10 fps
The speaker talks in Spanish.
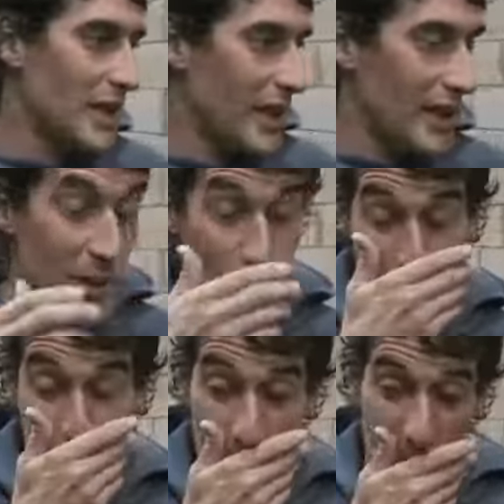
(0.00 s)
tratar de ganar
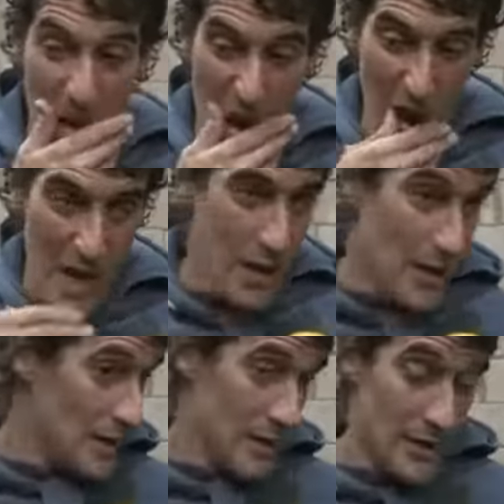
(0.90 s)
uno primero.
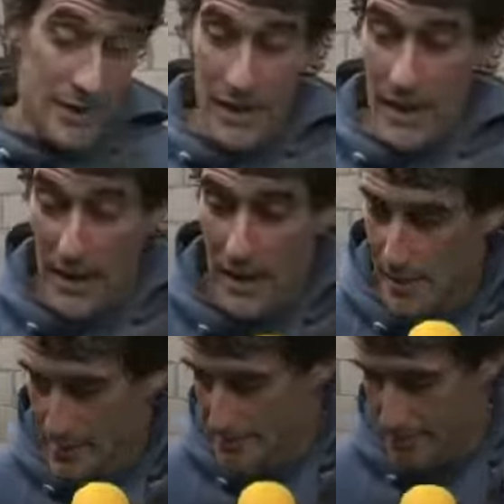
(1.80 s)

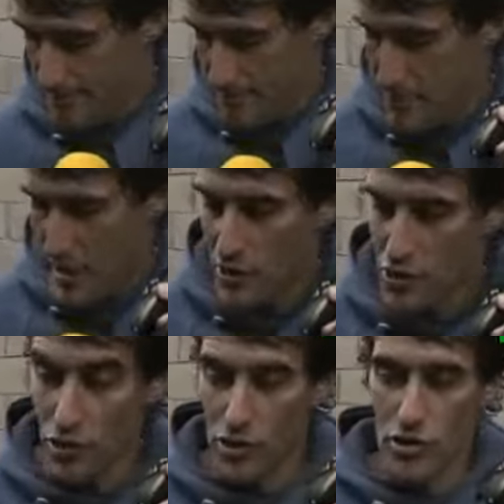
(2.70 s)
Eh, para
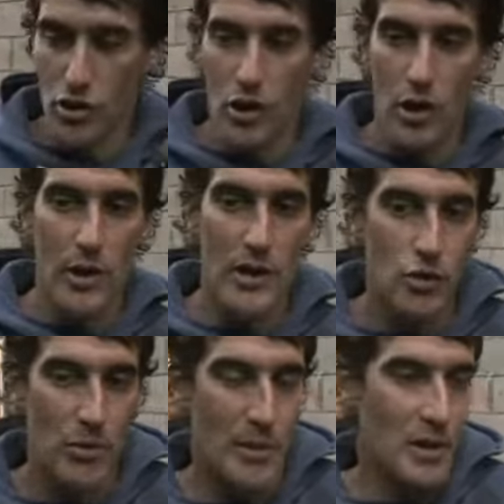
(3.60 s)
nosotros son todos los
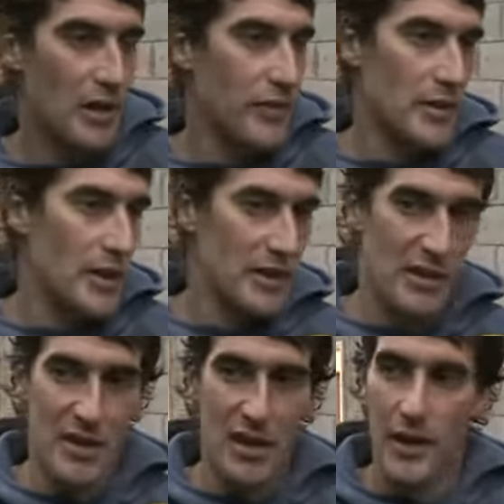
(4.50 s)
rivales sumamente difíciles,
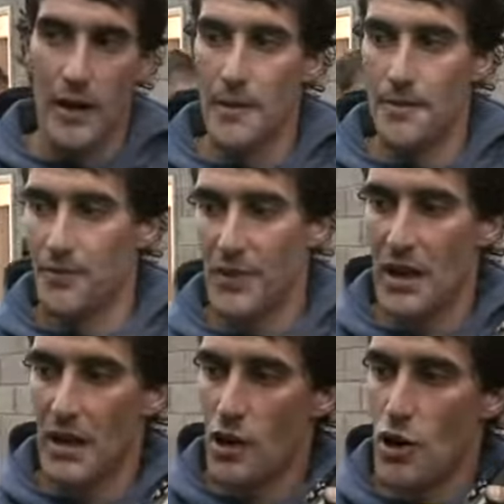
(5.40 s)
así que
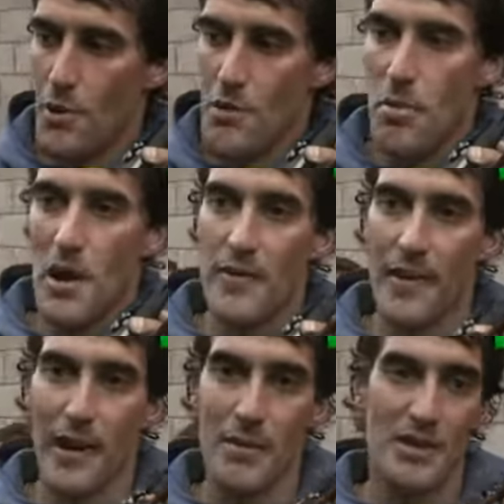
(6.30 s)
no podemos
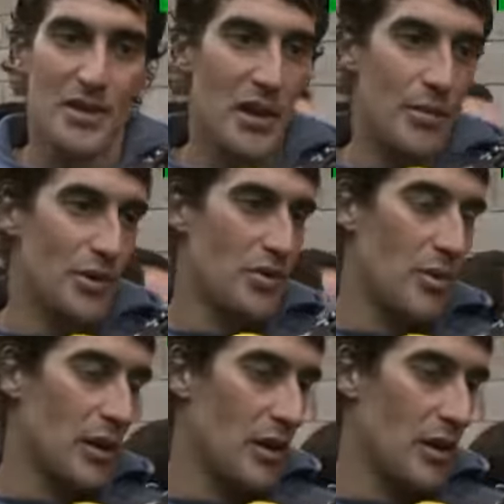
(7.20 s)
planificar más allá del próximo